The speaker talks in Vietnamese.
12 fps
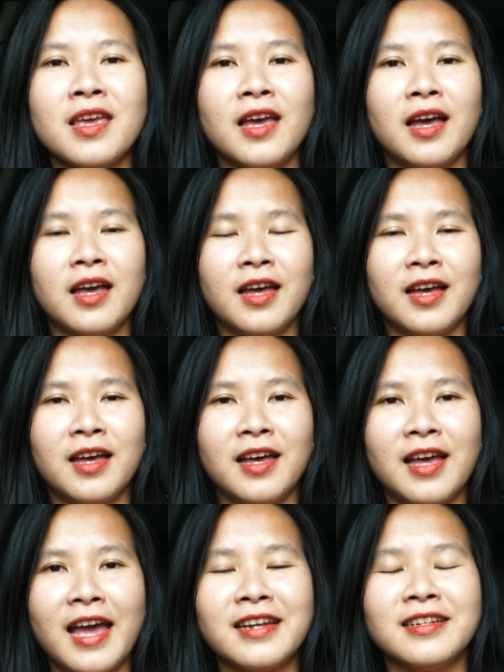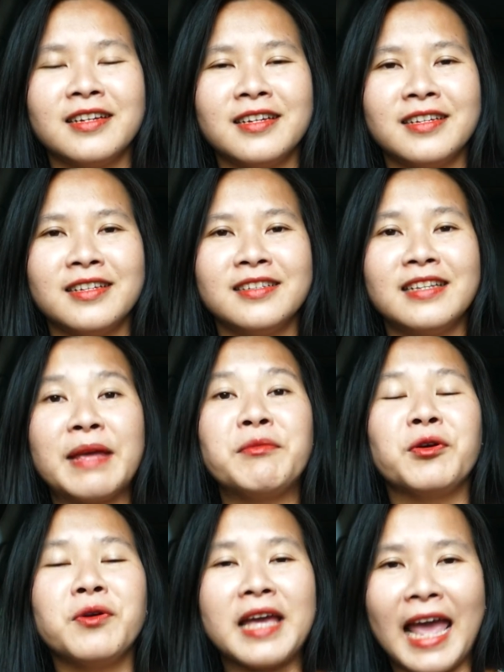à, anh à, em
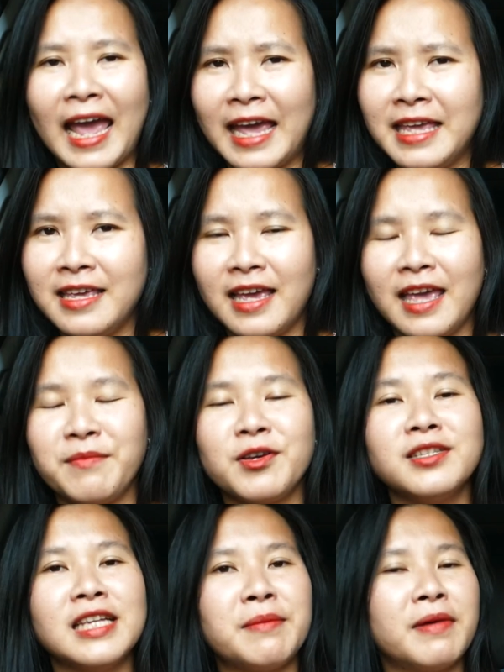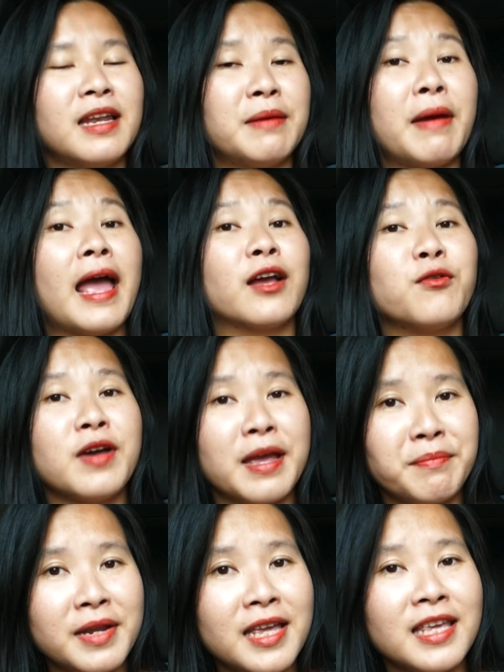đừng có ngại em cứ xem anh là bạn của
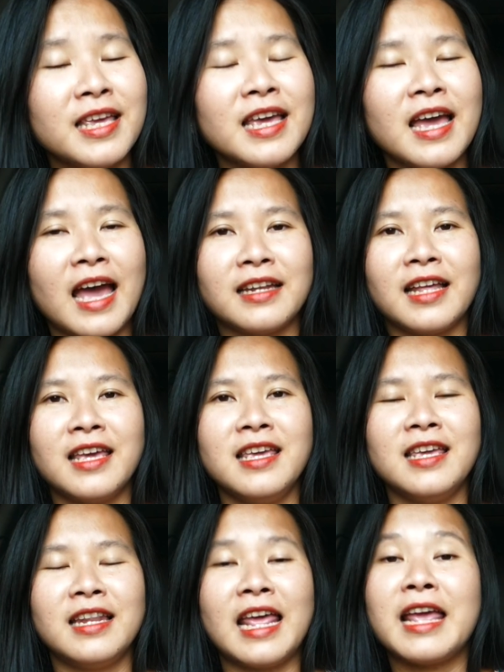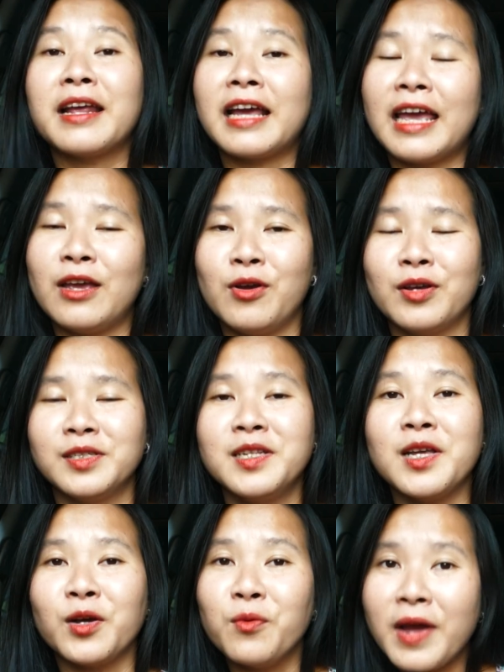em đi anh thấy đây là ngày à, sinh
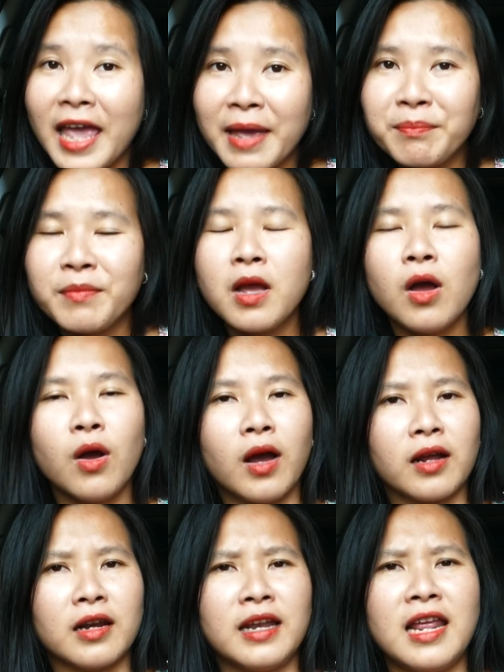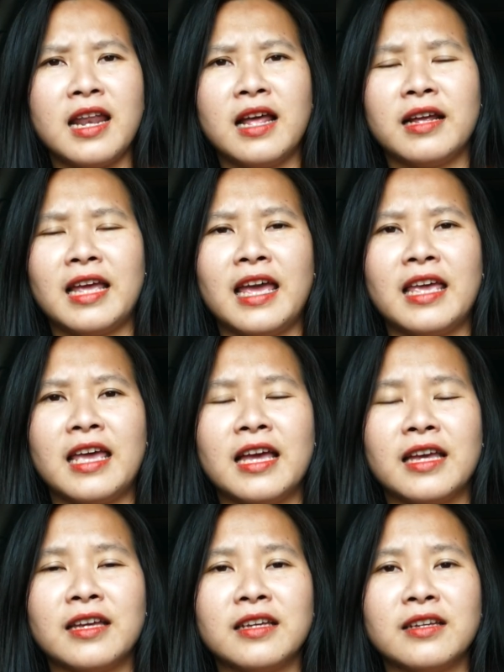nhật của em hoặc là đây là ngày
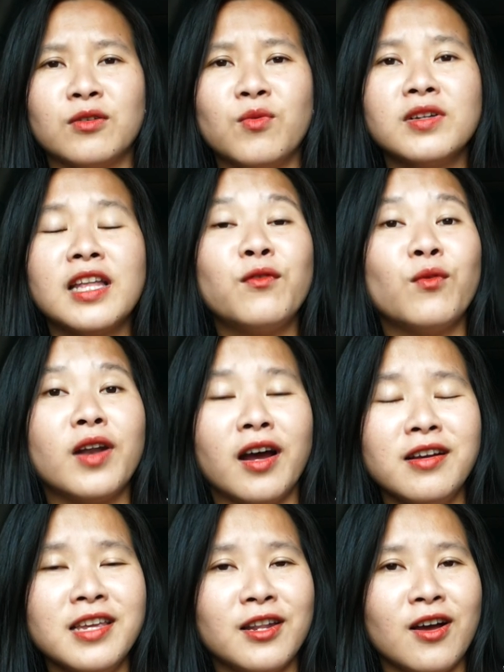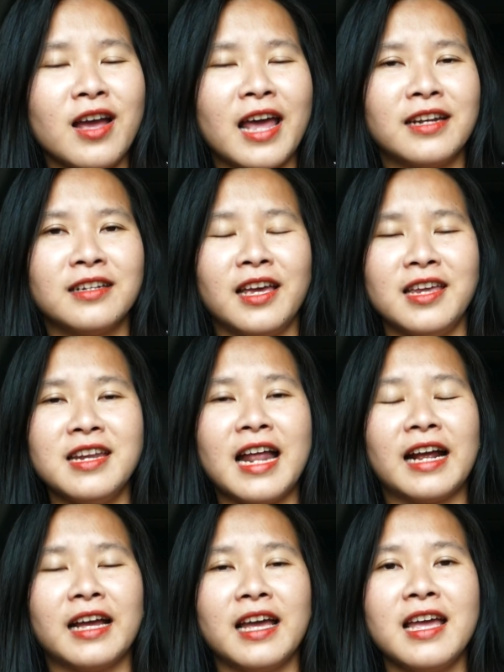à, quốc tế phụ nữ gì đó anh nghĩ
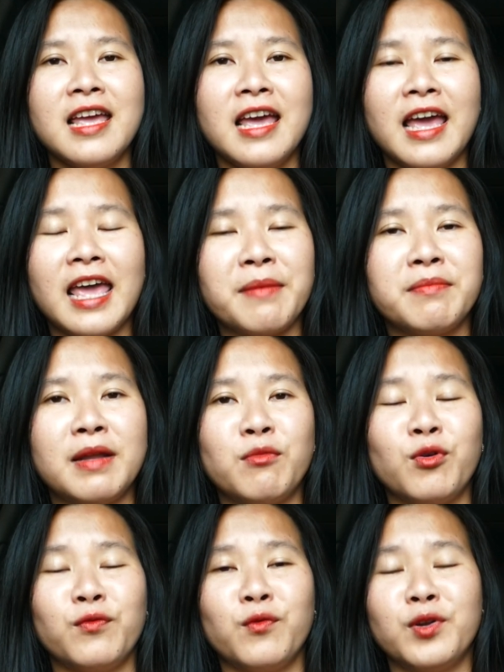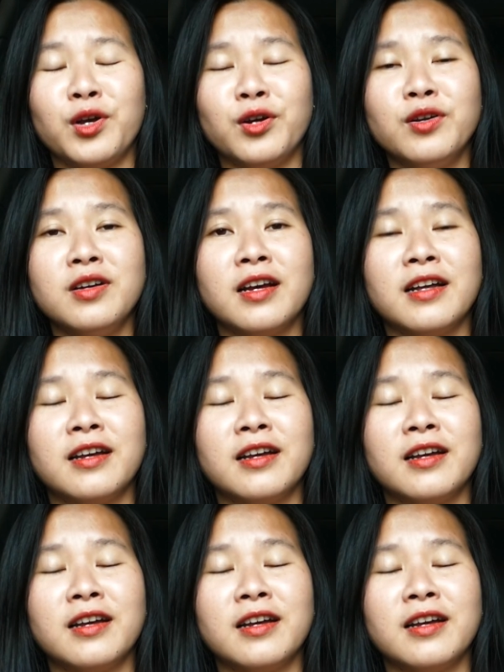rằng á em là một phụ nữ